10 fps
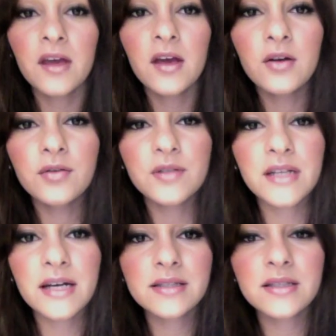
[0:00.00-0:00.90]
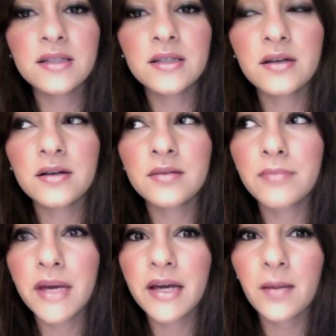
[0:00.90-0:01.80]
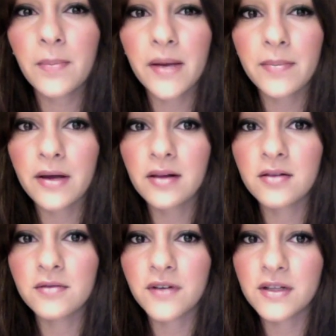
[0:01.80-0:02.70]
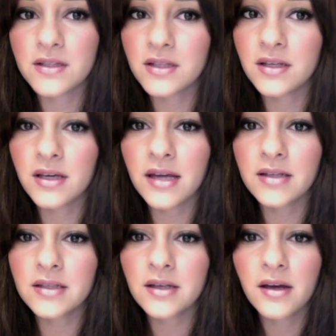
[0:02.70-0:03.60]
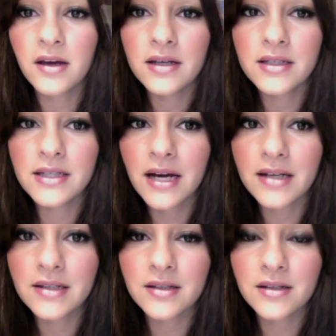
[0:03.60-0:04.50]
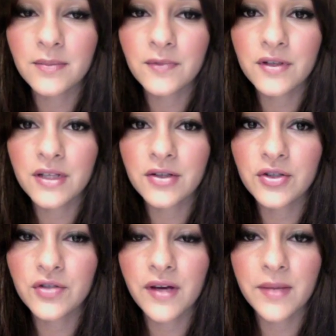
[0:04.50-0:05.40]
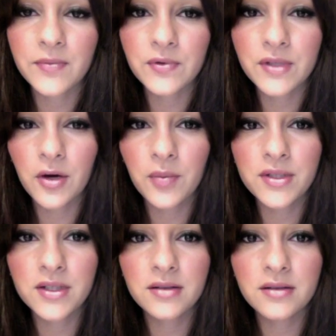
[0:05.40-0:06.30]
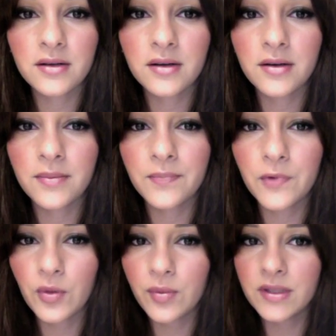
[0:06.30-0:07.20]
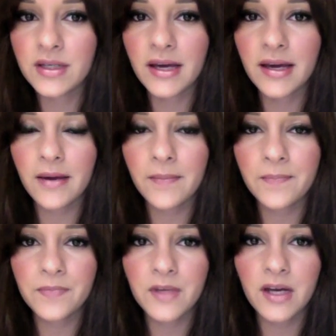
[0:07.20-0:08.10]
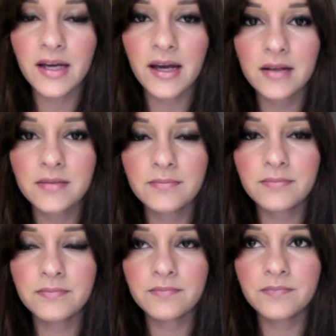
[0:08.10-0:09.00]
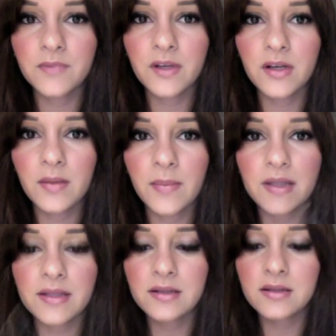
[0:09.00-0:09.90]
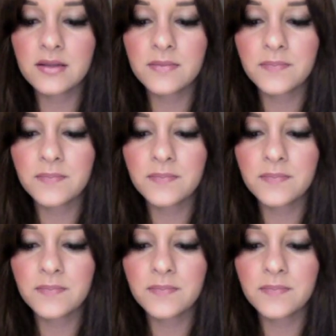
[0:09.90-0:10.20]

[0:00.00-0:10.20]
Und den hat die äh, Make-up by Mel, falls ihr die kennt, die hat ähm, von denen geschwärmt und die auch mit den ähm, Urban Decay Kajal äh, Pencils